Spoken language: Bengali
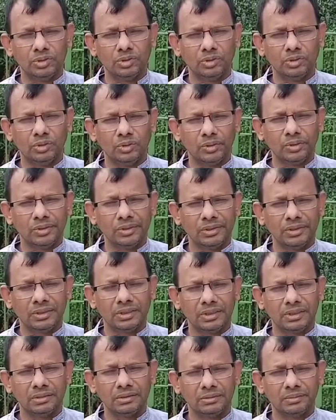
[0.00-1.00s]
তুমি
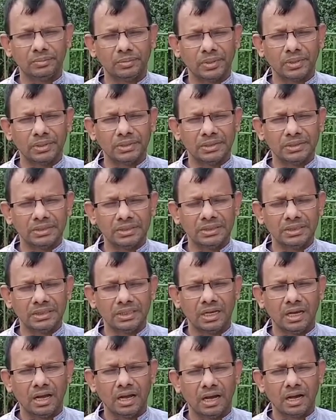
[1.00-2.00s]
যদি হইতে
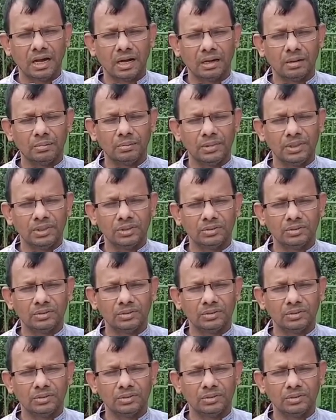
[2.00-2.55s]
মাঝি